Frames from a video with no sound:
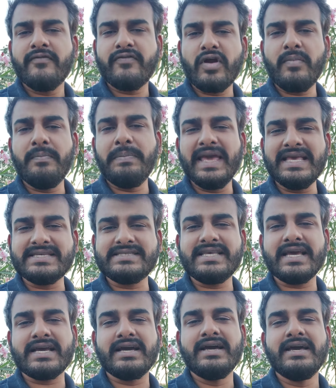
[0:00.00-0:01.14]
फ्रॉम
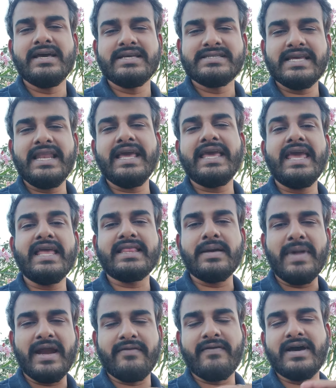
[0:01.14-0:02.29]
बेसिक से लेके
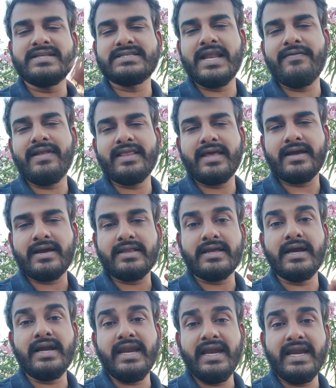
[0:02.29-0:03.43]
एकदम एडवांस लेवल तक का
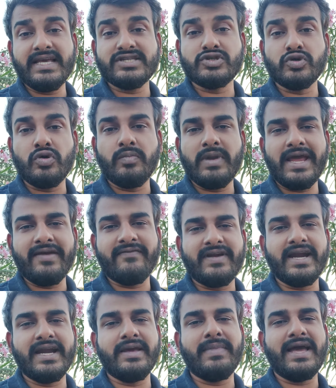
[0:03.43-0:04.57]
30 डेज जूम लाइव
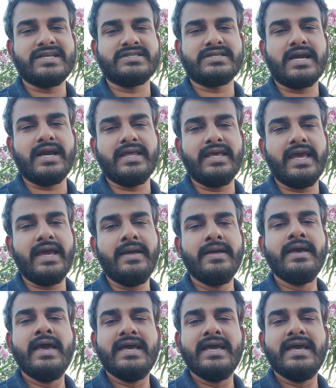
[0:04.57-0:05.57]
ट्रेडिंग बैच स्टार्ट किया है